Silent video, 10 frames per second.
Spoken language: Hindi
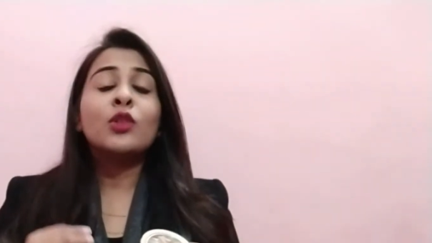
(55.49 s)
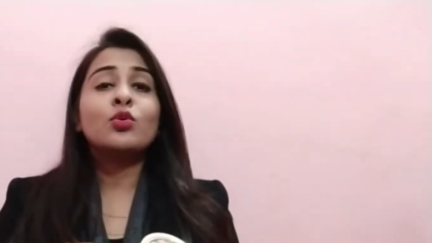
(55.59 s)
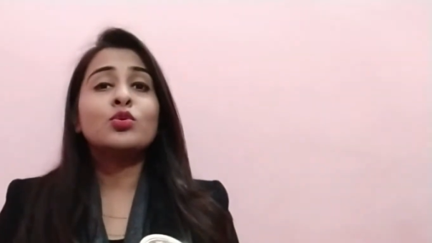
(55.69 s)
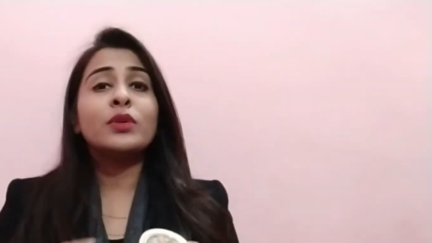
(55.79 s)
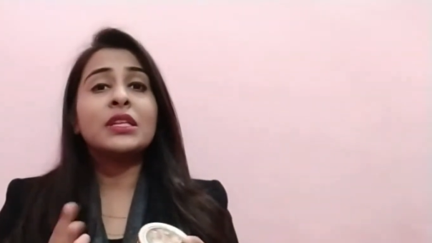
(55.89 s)

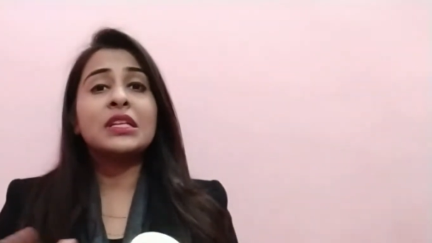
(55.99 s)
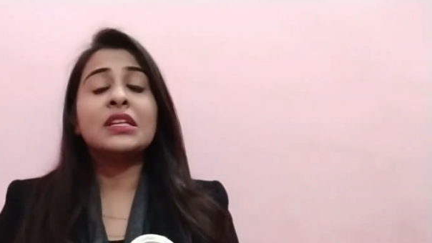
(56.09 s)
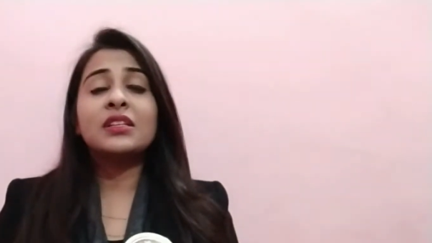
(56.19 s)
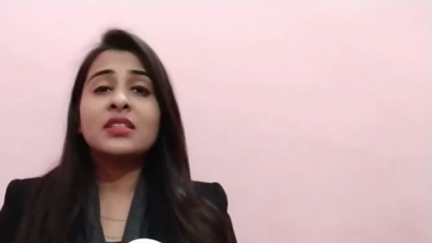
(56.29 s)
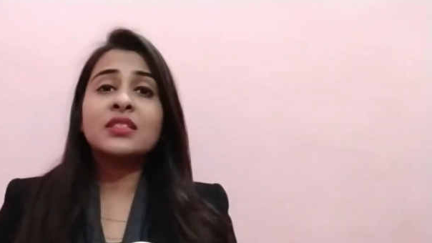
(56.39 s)
तो जो
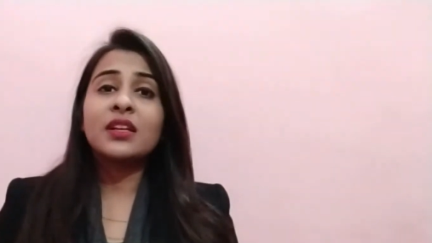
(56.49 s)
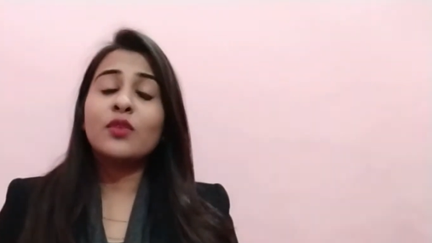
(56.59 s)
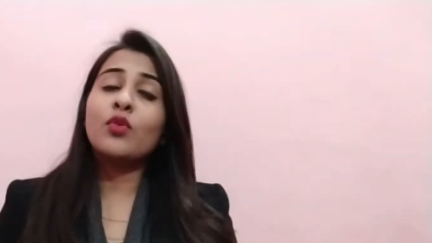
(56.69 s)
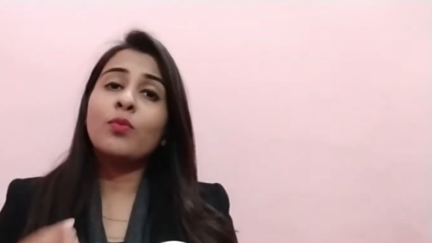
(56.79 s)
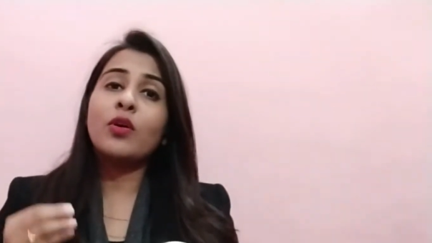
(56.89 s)
इंग्रीडियंट्स है
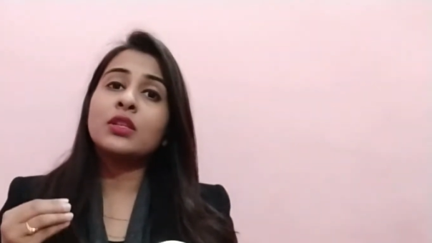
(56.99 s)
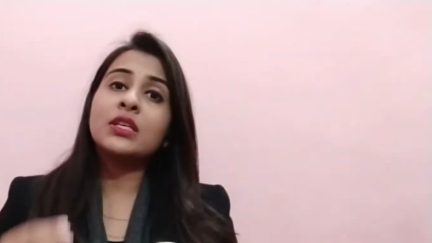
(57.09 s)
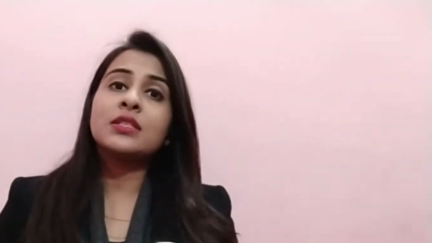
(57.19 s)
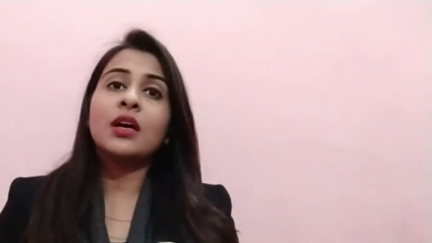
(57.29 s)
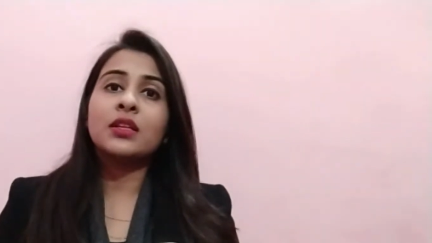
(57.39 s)
ना वो
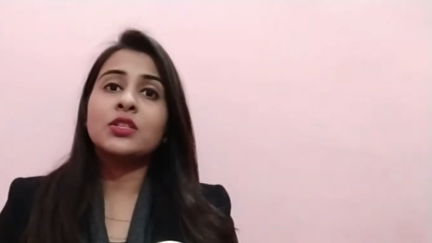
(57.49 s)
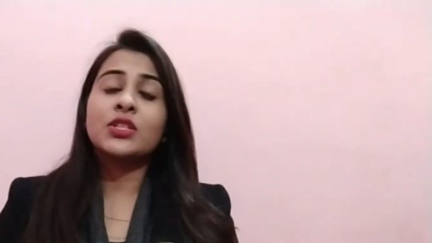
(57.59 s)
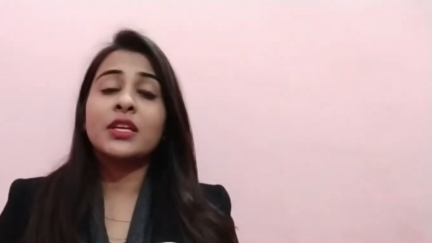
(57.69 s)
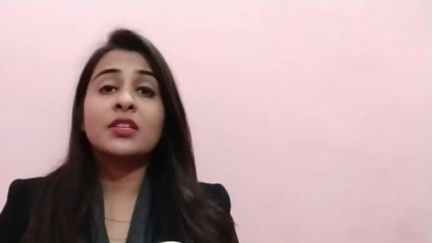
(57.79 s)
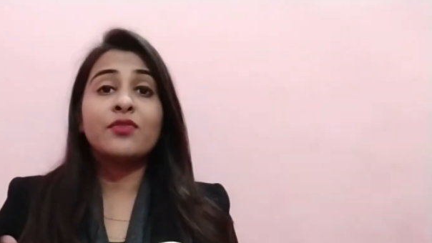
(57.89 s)
बहुत ही ज्यादा
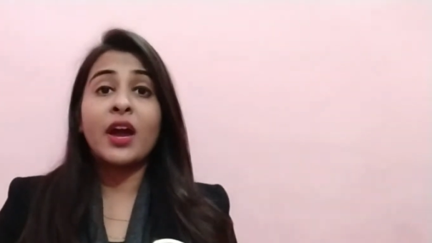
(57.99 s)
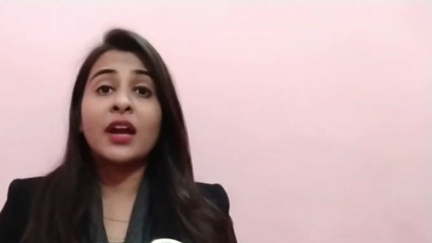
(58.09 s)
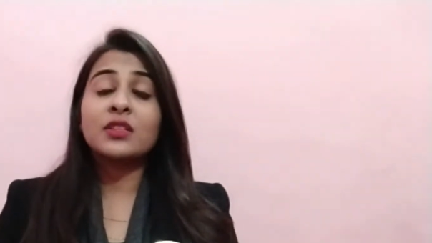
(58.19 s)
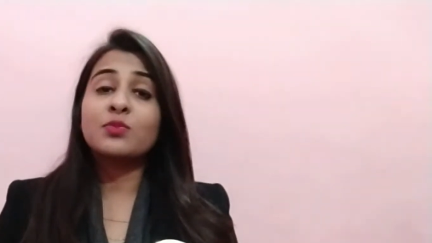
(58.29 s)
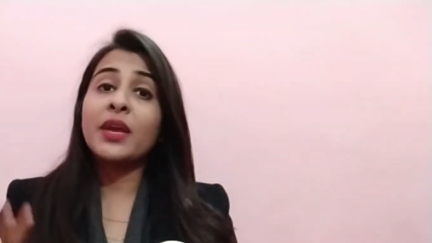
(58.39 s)
अच्छे हैं
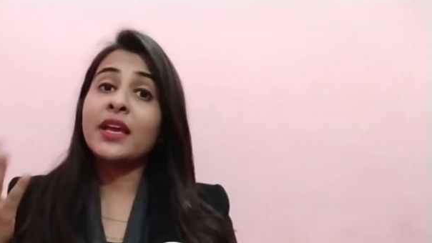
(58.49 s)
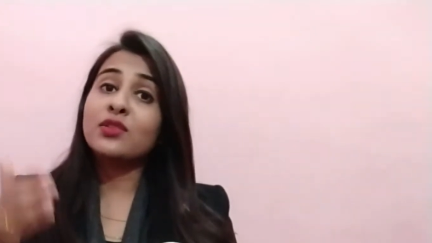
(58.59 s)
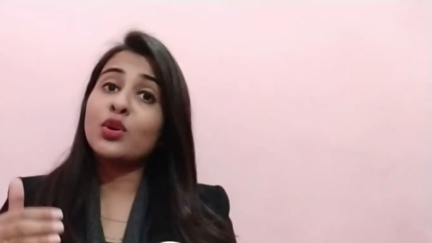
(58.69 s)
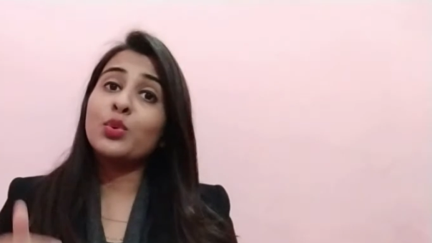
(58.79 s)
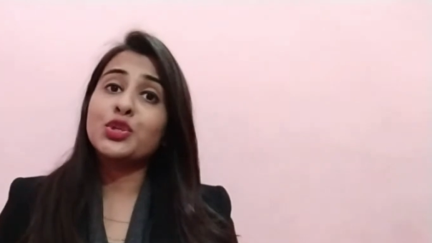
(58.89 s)
इनफैक्ट इसमें
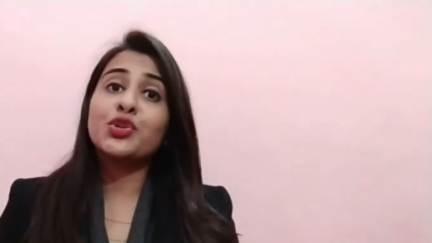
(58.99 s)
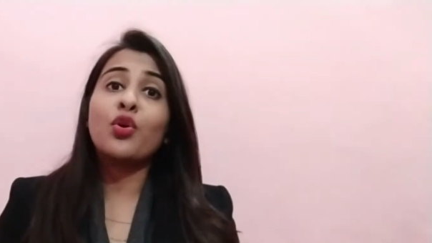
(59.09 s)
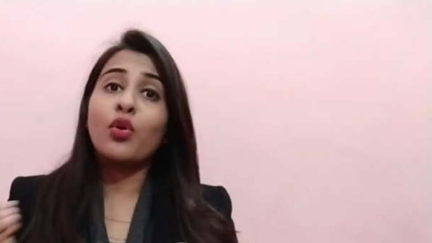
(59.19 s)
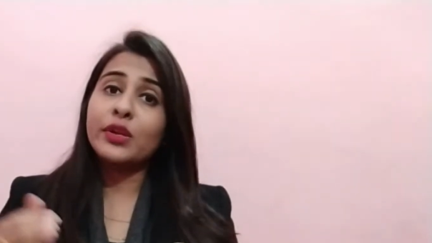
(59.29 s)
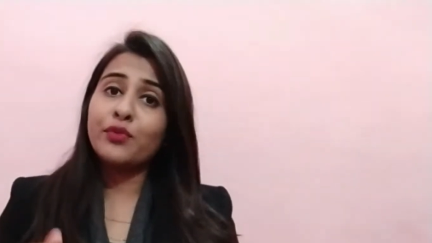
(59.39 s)
एक्स्ट्रा वर्जन
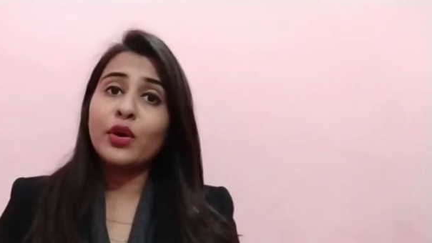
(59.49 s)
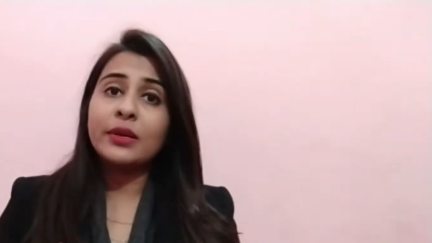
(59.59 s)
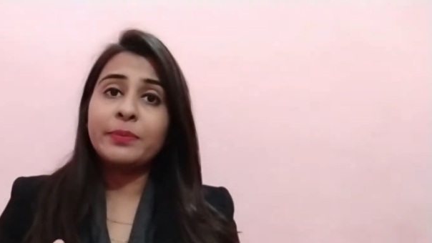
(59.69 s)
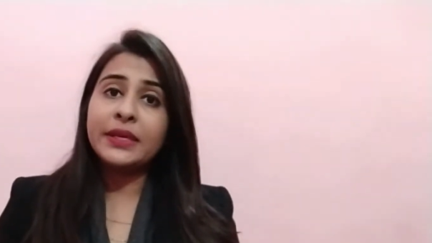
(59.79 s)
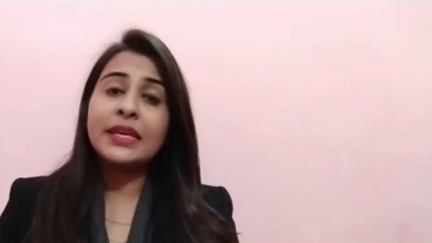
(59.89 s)
ऑलिव
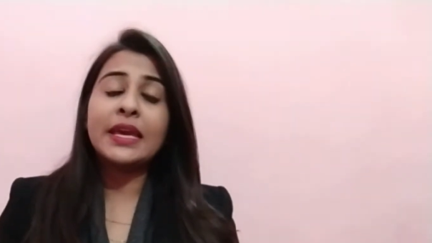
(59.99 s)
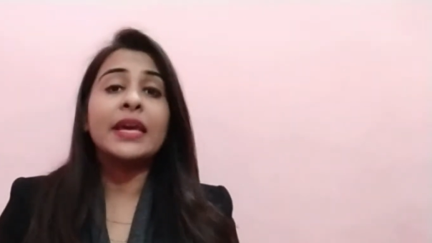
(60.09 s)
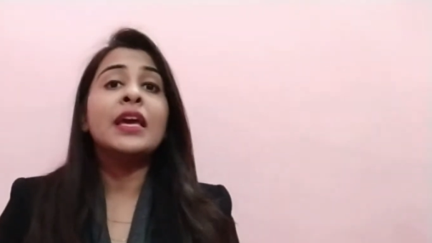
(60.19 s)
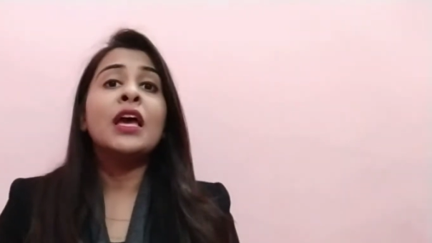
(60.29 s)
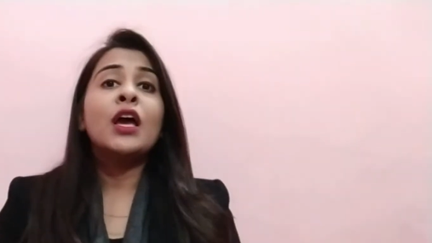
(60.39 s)
ऑयल भी है